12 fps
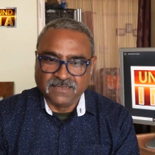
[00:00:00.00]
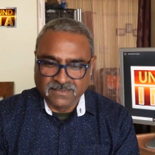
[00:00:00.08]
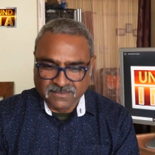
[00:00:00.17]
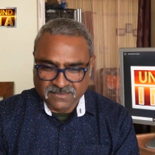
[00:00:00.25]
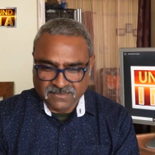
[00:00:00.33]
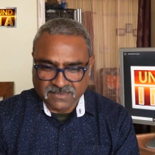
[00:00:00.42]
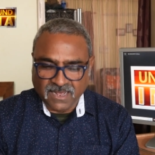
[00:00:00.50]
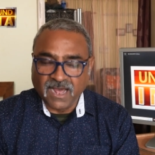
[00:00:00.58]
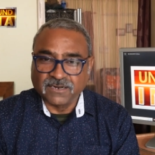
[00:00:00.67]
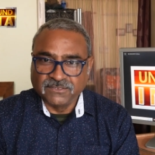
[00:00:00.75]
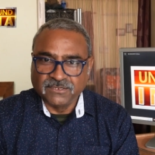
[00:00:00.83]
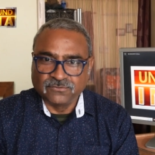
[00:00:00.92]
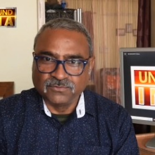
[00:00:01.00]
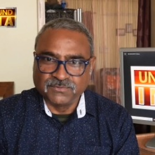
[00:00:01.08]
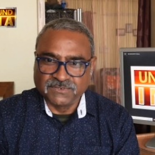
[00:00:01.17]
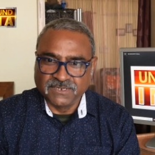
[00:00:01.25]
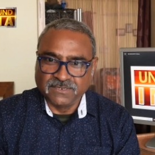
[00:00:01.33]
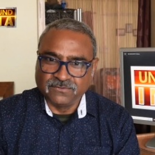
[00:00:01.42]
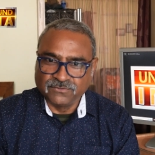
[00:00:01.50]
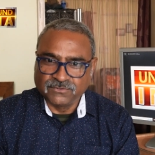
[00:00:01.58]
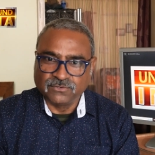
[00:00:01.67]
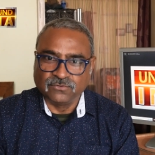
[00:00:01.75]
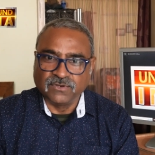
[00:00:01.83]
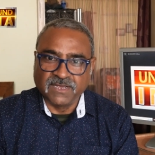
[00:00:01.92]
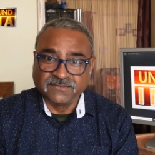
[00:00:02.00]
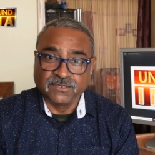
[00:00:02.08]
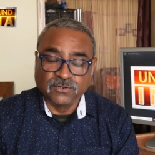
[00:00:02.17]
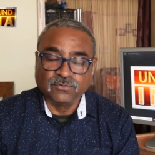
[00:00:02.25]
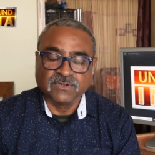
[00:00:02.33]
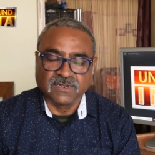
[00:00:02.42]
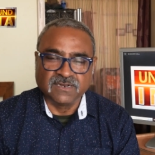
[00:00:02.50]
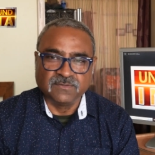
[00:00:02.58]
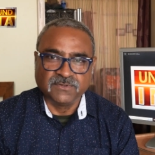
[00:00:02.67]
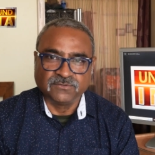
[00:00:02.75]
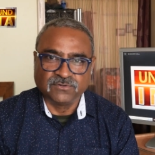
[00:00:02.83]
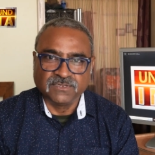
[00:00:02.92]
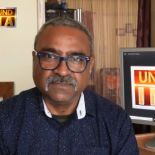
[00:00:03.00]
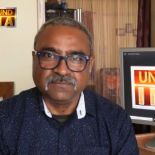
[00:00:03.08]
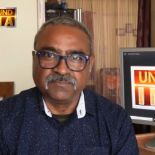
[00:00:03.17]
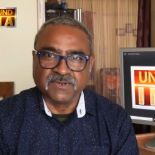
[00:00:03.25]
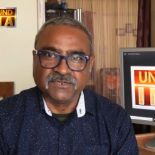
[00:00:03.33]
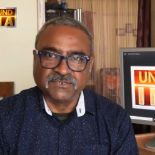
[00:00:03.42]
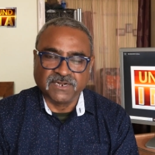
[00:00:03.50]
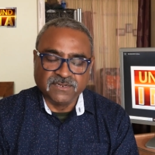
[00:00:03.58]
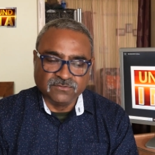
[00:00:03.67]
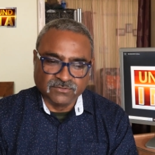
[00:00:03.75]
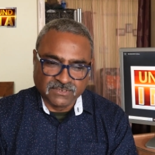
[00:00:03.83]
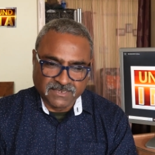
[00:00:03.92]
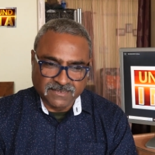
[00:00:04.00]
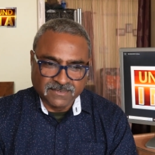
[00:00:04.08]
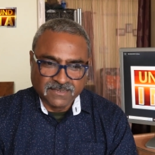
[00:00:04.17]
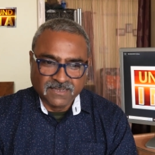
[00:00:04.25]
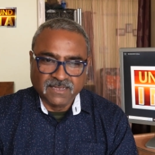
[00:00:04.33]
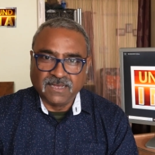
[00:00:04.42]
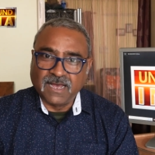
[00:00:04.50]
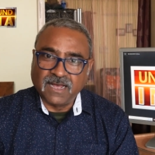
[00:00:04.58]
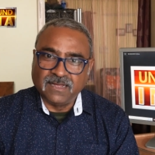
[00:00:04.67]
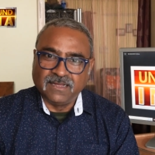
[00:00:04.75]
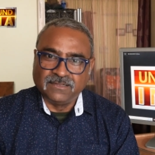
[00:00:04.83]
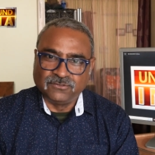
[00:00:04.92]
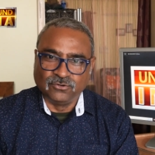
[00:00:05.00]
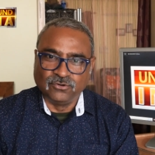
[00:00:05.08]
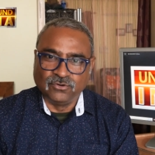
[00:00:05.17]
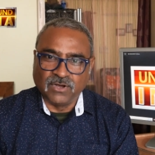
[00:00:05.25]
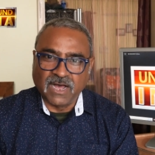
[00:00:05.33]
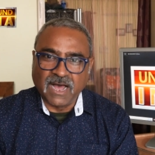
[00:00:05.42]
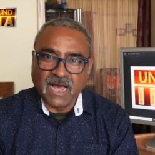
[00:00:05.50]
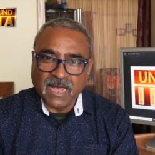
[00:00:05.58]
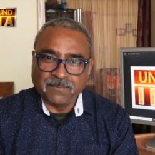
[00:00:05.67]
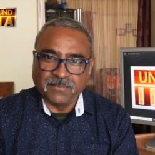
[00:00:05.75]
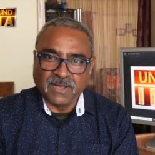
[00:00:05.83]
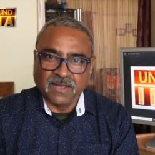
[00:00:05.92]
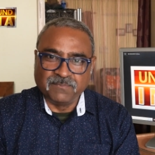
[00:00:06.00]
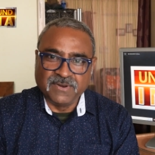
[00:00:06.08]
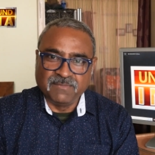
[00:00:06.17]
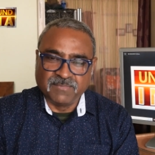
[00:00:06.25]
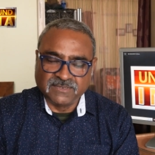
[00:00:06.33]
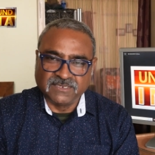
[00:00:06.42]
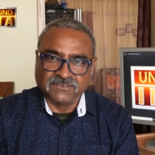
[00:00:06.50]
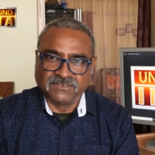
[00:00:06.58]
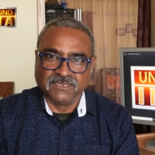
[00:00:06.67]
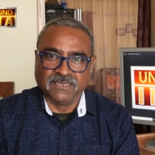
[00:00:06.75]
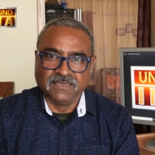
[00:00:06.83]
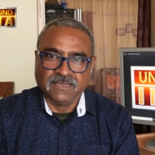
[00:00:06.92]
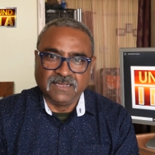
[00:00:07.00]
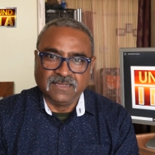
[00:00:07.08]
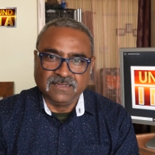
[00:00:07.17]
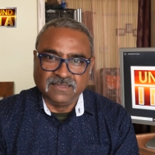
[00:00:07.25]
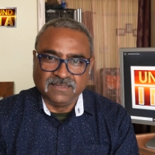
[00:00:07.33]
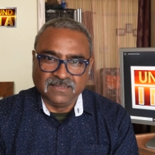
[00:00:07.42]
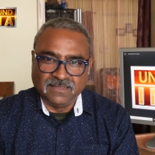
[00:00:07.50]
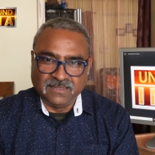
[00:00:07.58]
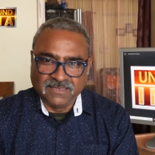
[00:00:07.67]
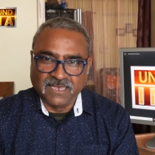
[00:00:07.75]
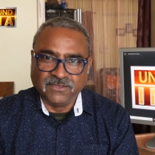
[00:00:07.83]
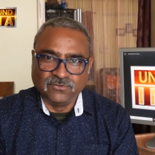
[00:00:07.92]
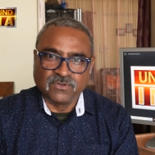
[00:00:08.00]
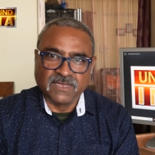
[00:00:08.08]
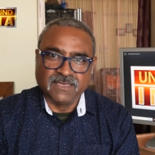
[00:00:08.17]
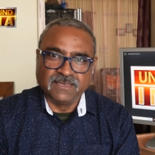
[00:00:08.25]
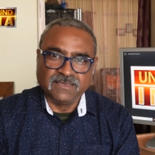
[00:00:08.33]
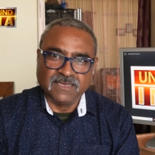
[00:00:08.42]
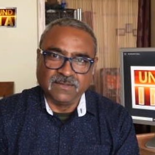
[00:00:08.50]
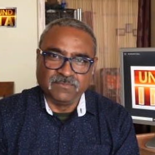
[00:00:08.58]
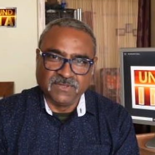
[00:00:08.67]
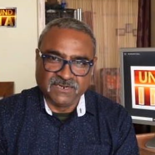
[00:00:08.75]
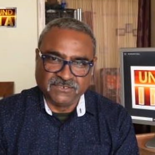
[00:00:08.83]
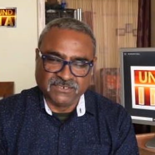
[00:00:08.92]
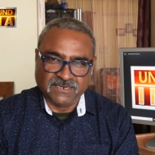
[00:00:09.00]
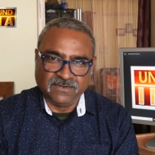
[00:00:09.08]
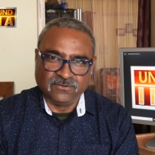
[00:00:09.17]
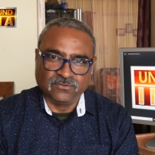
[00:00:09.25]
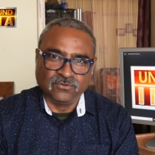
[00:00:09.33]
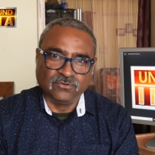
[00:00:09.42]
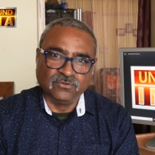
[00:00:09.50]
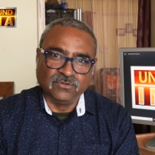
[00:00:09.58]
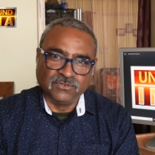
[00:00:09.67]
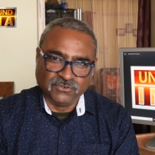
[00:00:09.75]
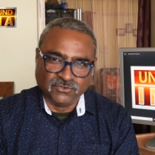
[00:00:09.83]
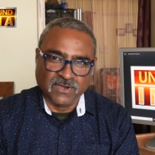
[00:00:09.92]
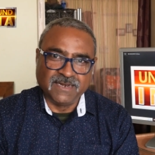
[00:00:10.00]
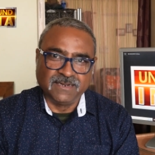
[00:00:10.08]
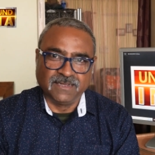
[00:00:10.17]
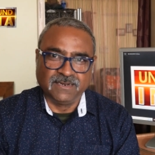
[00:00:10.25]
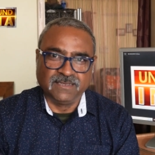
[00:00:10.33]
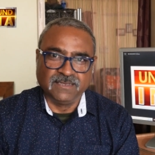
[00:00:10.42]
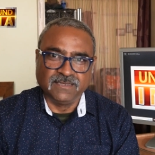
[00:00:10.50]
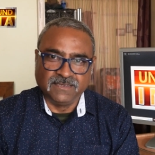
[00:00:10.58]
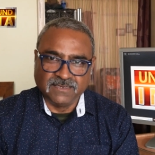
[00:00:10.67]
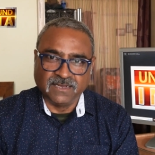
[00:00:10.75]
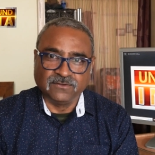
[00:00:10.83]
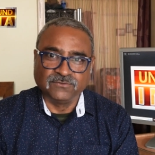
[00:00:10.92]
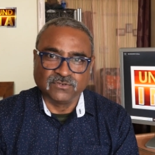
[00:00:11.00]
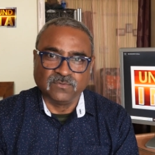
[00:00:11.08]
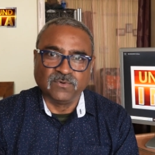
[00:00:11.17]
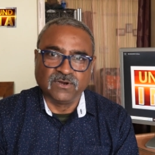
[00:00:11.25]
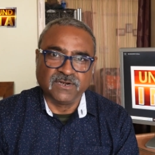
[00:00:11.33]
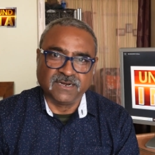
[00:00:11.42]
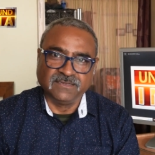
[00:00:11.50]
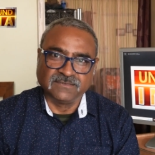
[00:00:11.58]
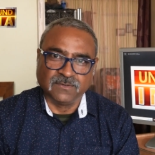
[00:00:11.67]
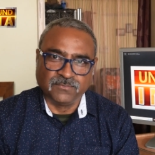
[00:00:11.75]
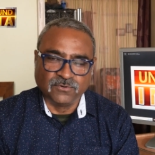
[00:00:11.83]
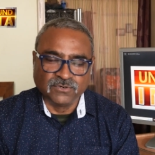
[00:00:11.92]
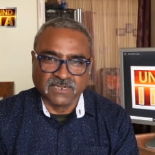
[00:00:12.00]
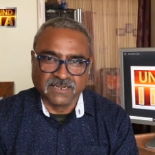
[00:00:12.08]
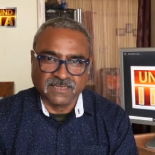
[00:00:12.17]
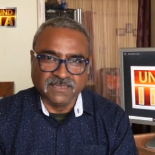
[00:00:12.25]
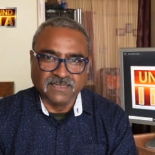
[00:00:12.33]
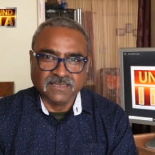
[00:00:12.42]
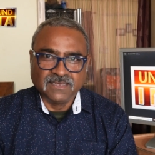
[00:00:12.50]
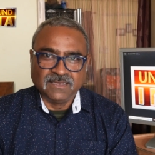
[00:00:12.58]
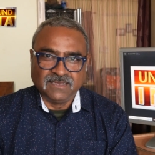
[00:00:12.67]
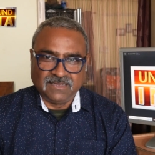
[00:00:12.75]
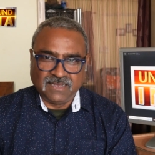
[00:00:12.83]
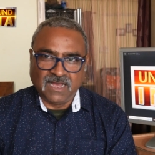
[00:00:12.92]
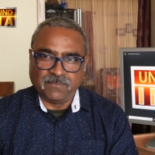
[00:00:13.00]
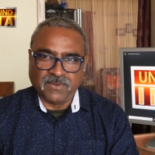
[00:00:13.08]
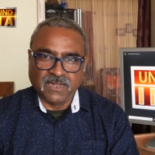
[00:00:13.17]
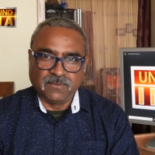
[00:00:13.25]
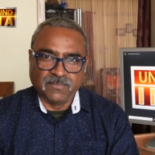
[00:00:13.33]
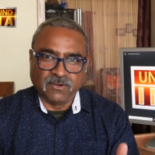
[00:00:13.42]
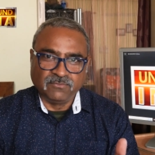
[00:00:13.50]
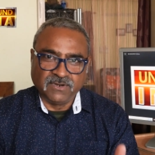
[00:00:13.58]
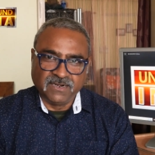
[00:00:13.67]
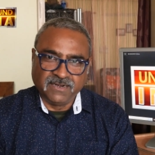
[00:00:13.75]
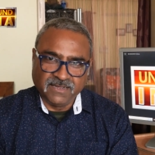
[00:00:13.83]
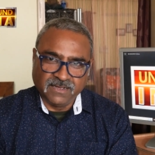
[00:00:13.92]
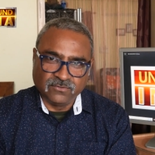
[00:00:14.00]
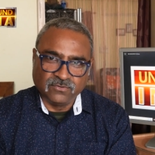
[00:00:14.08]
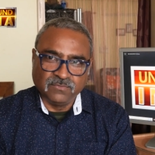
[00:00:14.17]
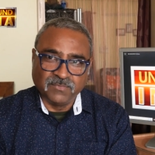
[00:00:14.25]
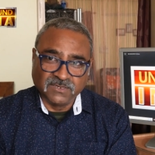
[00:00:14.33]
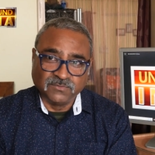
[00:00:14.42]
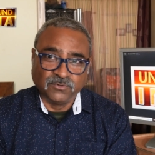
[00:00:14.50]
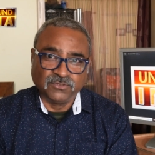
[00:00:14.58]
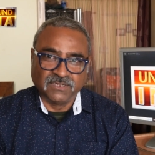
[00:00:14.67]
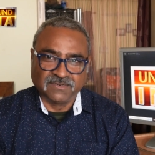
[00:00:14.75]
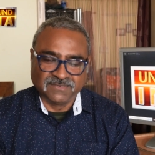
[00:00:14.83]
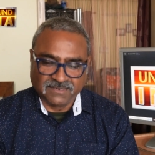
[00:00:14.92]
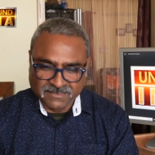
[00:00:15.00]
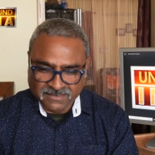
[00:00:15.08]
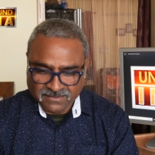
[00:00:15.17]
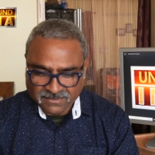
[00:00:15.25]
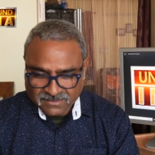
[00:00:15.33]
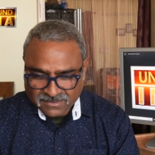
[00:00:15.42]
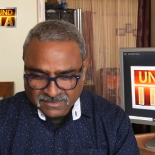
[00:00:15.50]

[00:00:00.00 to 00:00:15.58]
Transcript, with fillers: आर्थिक रूप से उसको एग्जीक्यूट करने में थोड़ी परेशानी होती है तो आप अपनी मदद से या यूँ कहें कि आप मेरे चैनल को ज्वाइन करके या उसको मॉनेटरी सपोर्ट करके आप अनबाउंड इंडिया को मजबूत कर सकते हैं